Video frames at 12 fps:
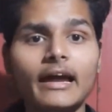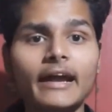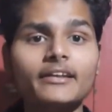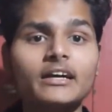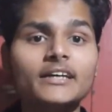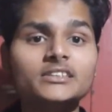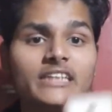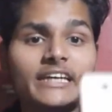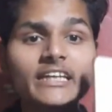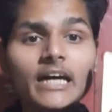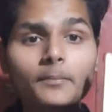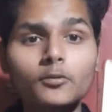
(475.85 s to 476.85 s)
एंड गाइज
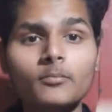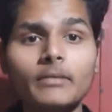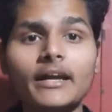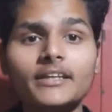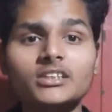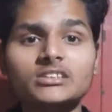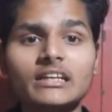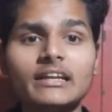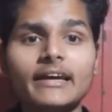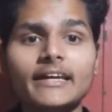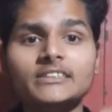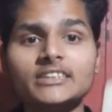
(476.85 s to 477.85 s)
यही आपको मान के चलना
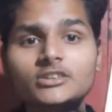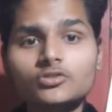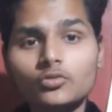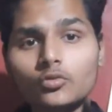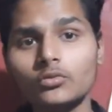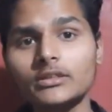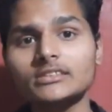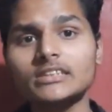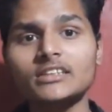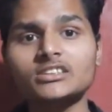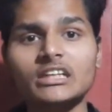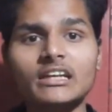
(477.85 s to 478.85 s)
है इसी जुनून के
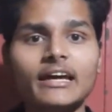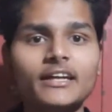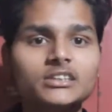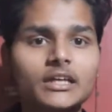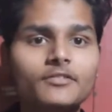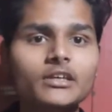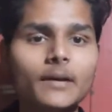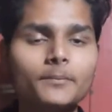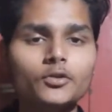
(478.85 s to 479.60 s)
साथ चलना है तभी आप